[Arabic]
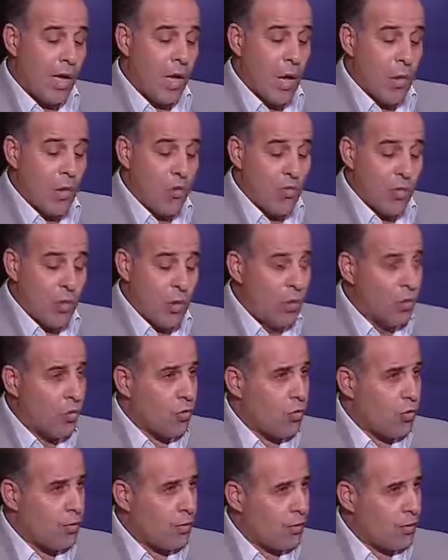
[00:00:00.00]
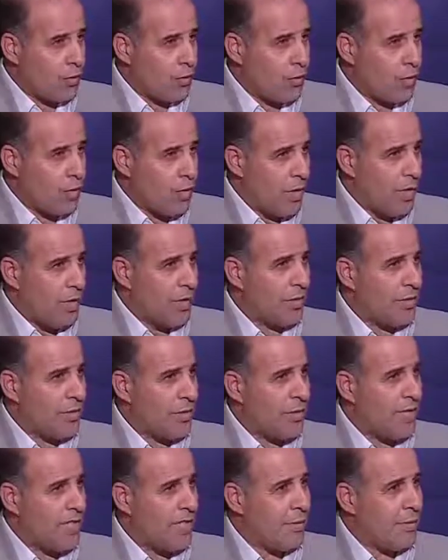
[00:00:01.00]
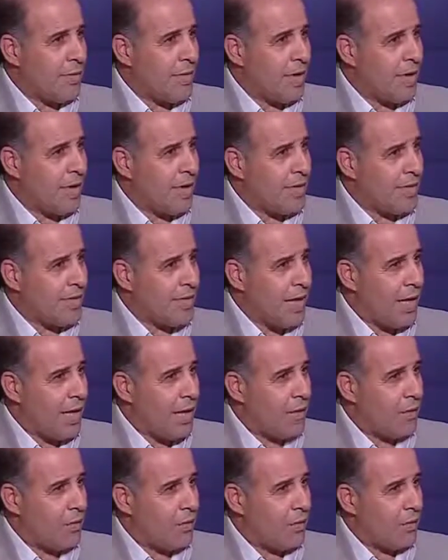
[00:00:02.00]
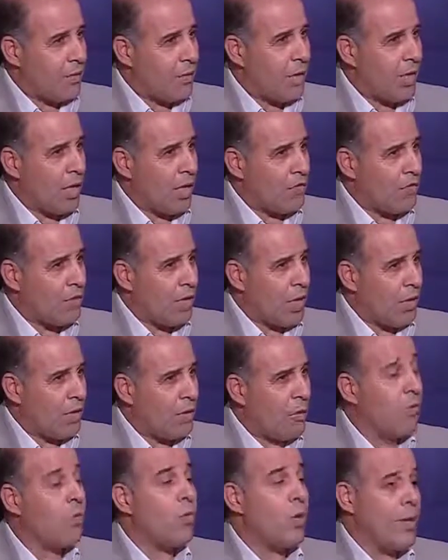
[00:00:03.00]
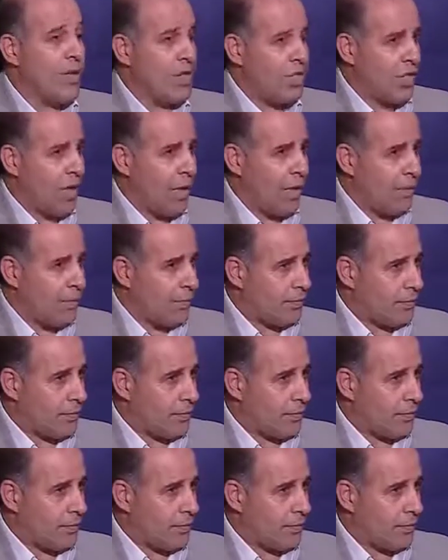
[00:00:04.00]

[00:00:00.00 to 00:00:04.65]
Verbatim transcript: قالوا في الحروب يتم سبي النساء والأطفال والرجال